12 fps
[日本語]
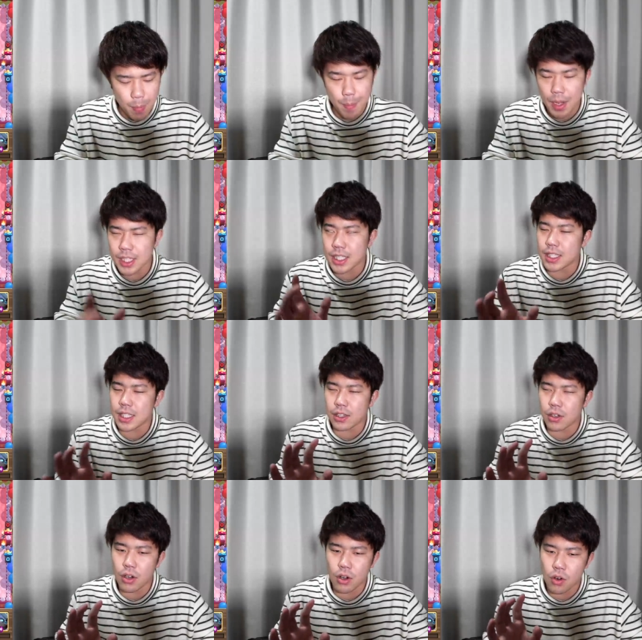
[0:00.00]
ぱマジ打ち
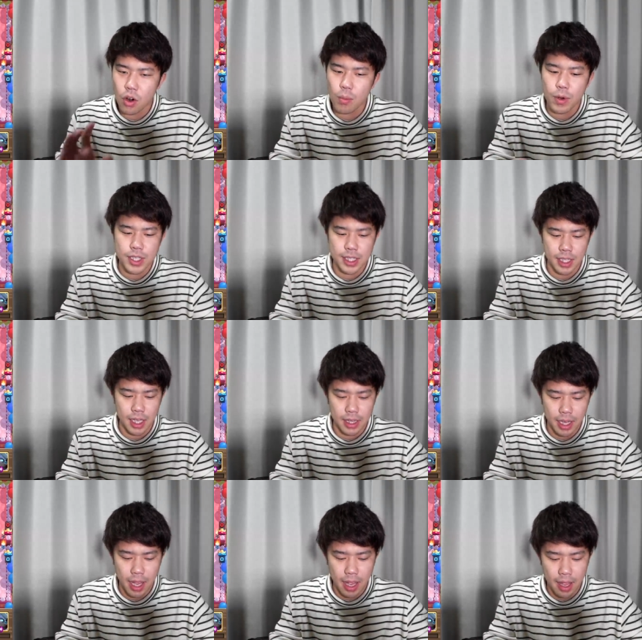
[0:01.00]
とコウモリしかないん
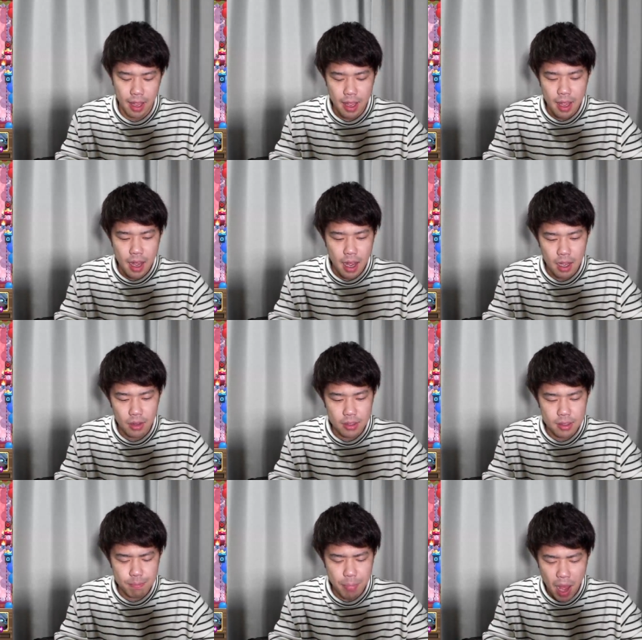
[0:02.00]
で、あの、
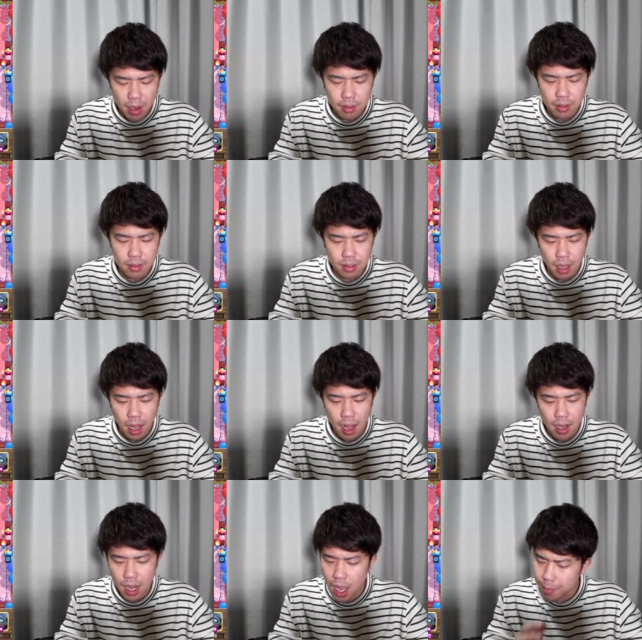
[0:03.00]
バルーンと
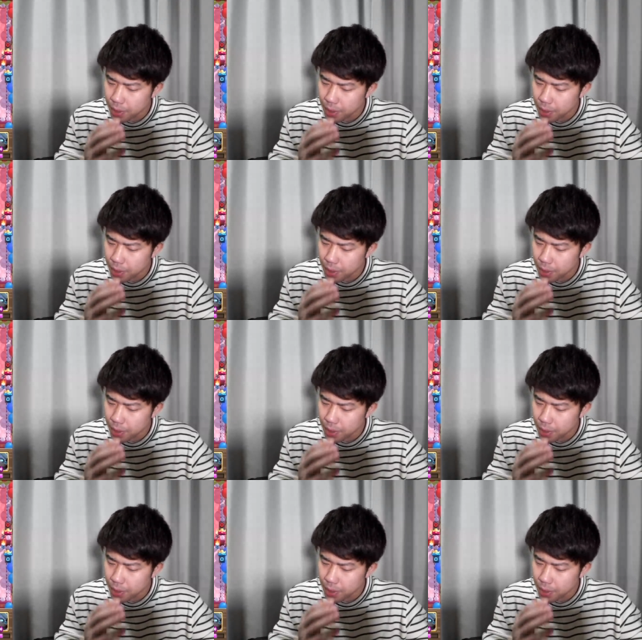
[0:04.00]
か、ラ